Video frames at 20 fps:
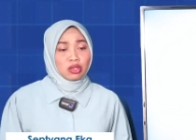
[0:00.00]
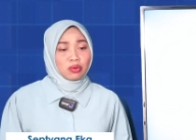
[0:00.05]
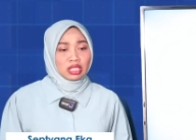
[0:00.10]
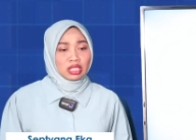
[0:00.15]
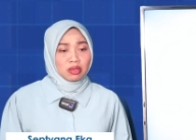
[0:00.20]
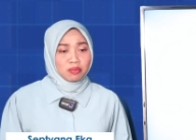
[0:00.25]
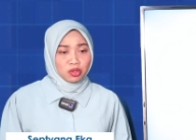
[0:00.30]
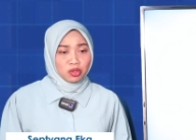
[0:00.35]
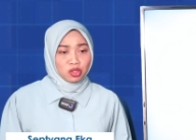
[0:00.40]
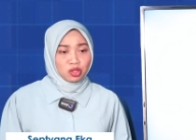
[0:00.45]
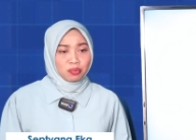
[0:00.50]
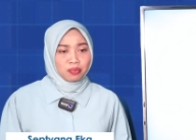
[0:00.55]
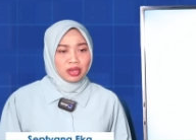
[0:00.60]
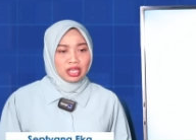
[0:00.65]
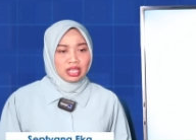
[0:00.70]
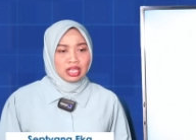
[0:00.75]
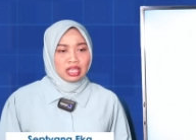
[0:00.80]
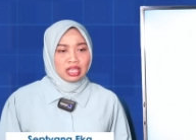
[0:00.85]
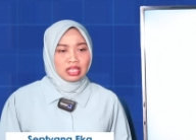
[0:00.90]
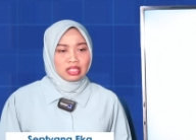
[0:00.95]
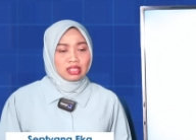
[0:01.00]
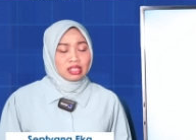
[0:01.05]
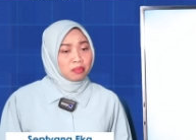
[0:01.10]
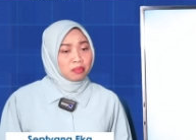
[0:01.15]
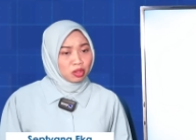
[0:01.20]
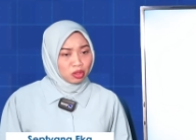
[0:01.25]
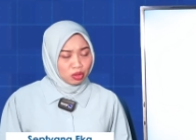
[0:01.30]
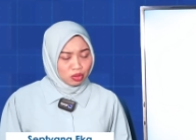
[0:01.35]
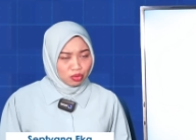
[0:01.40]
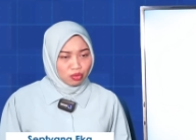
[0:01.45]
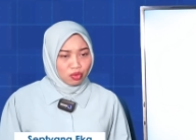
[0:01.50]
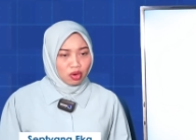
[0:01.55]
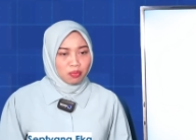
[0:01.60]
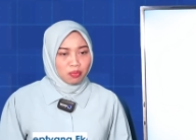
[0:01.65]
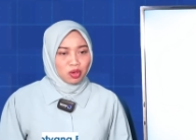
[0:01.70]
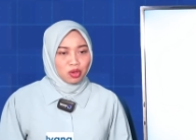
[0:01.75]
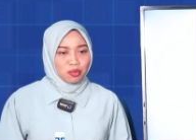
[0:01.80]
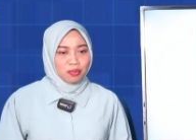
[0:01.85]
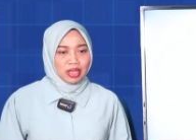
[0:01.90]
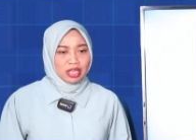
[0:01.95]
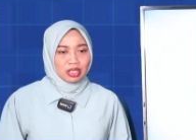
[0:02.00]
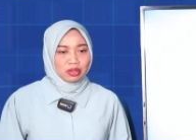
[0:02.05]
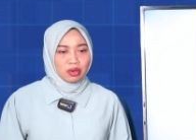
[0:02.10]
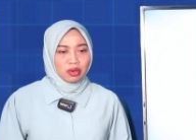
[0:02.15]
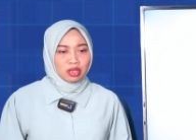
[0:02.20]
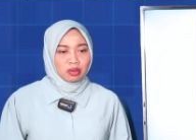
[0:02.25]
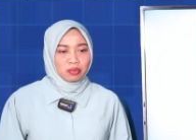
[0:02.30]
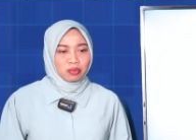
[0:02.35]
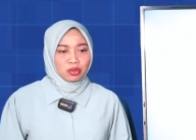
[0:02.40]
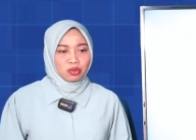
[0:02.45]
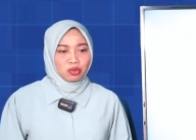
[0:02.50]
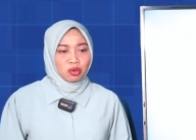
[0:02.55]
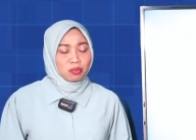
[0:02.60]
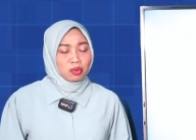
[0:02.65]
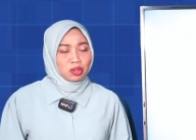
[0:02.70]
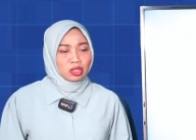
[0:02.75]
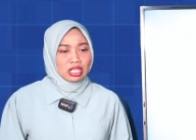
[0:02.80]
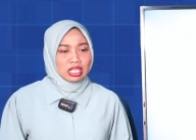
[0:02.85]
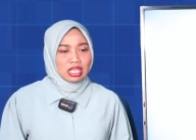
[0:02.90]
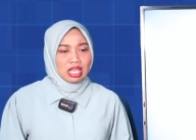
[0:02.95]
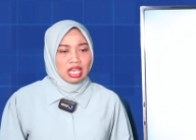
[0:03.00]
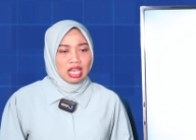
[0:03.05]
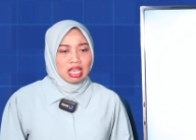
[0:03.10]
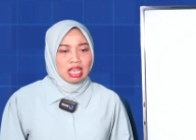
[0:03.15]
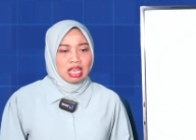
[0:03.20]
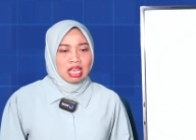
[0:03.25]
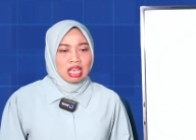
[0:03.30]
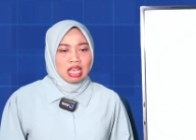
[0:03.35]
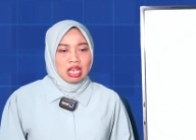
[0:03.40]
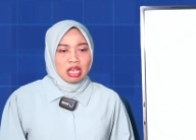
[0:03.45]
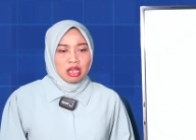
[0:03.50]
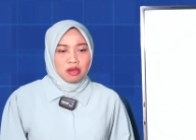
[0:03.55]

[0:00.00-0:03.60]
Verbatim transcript: Jawa Timur pada Sabtu 20 Mei 2023.